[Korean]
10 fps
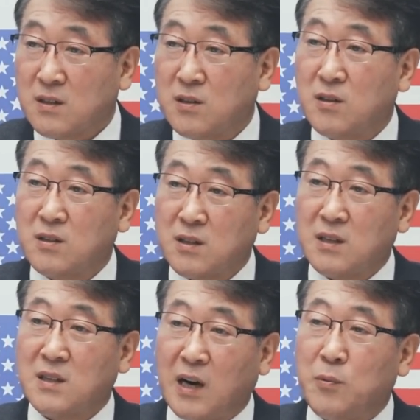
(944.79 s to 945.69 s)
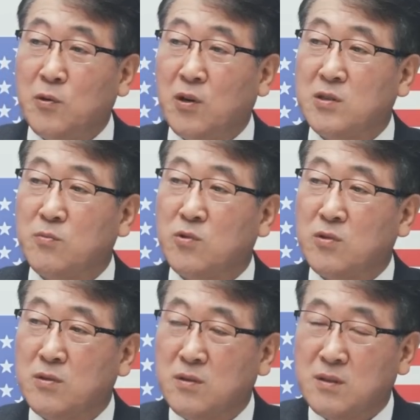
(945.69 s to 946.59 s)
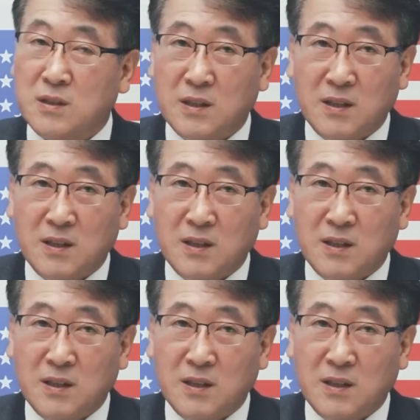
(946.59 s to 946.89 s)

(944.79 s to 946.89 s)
그걸 음. 끝까지 가보려고 하신 분들은